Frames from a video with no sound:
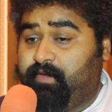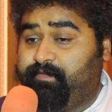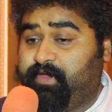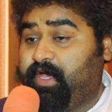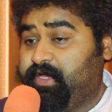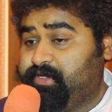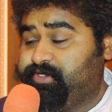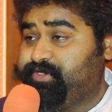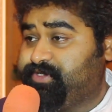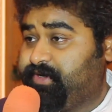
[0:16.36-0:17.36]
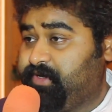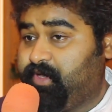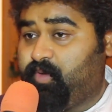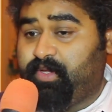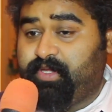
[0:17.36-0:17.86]
في أحد الجزر
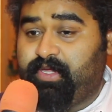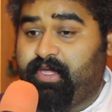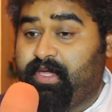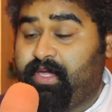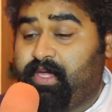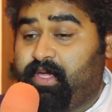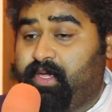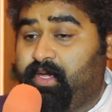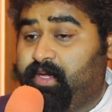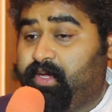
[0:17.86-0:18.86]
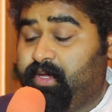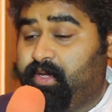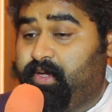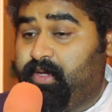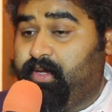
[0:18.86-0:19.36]
الكويتية
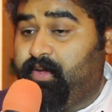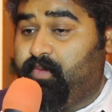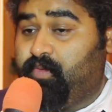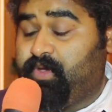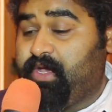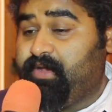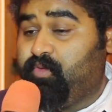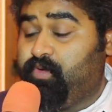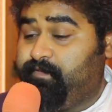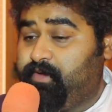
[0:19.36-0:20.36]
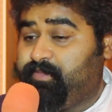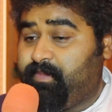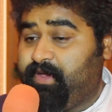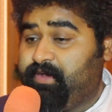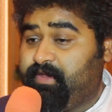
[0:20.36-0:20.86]
وكان والفيلم
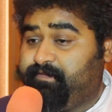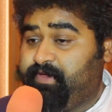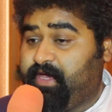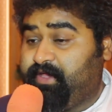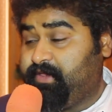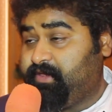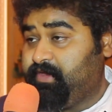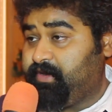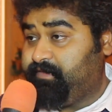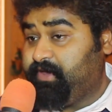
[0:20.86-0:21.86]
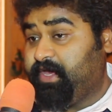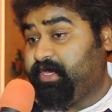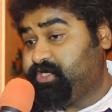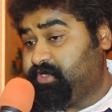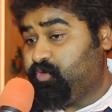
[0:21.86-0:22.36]
طبعا في أحداث كثيرة فيها
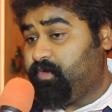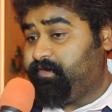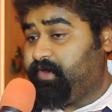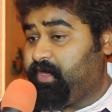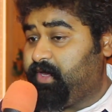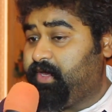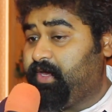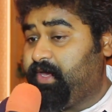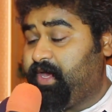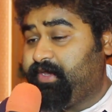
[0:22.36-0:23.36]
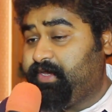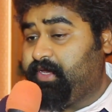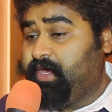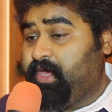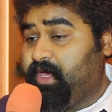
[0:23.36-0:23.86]
أكشن وفيها
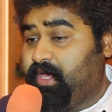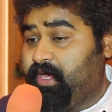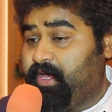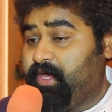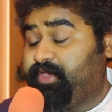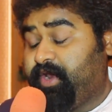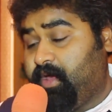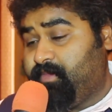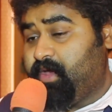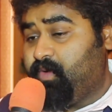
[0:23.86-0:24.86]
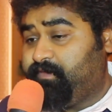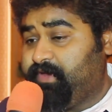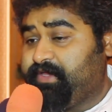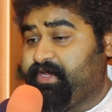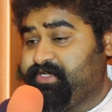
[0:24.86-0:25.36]
يعني دراما
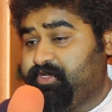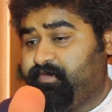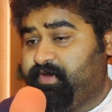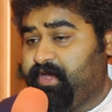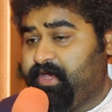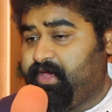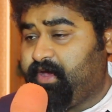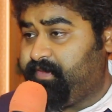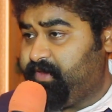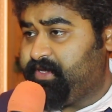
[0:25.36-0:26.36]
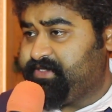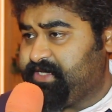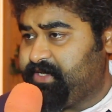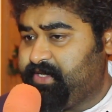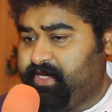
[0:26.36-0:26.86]
وفيها تراجيدي وفي النهاية هي قضية
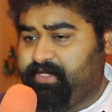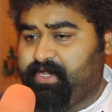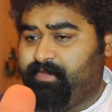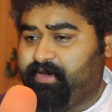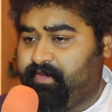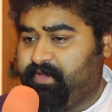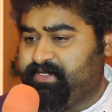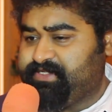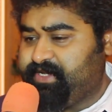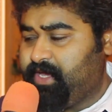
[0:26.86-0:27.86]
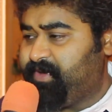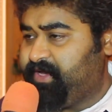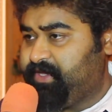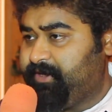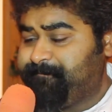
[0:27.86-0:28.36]
إنسانية يتكلم عن قضية إنسانية
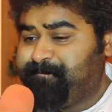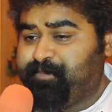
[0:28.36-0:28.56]
بحتة